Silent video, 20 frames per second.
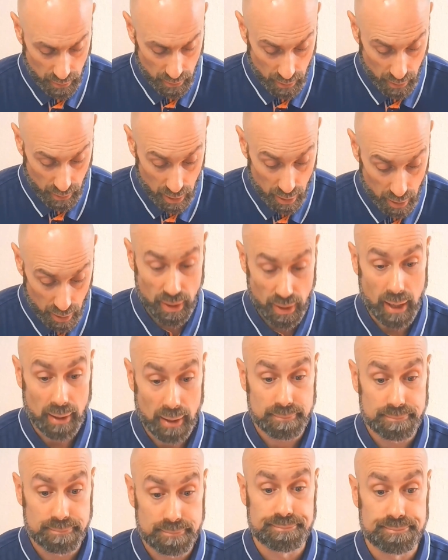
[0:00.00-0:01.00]
Alors
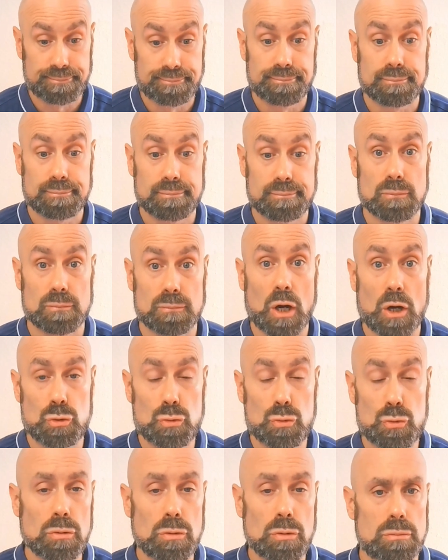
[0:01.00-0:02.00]
voilà, un
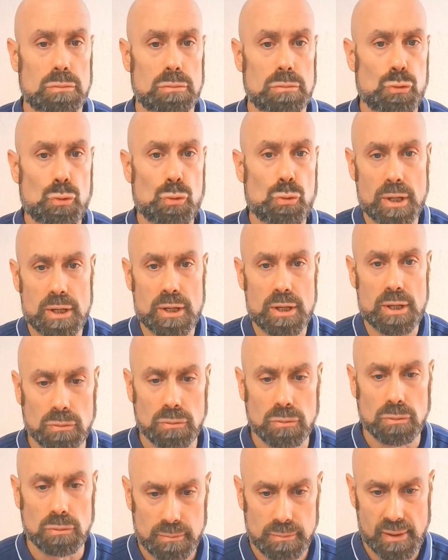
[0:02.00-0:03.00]
jour, nous naissons,
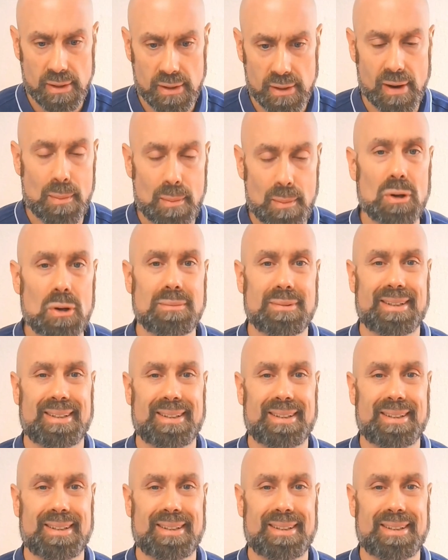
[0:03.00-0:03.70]
bien évidemment,